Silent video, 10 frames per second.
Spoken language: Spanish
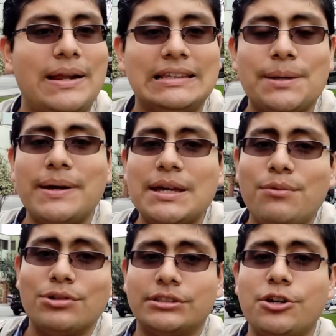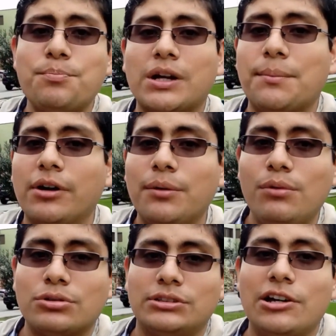Para el tema de evolucionar un Pokémon
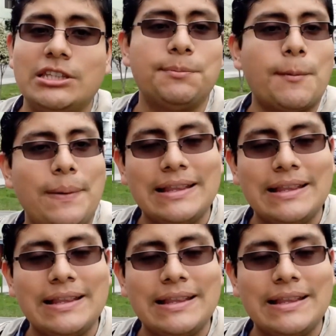evolucionado tipo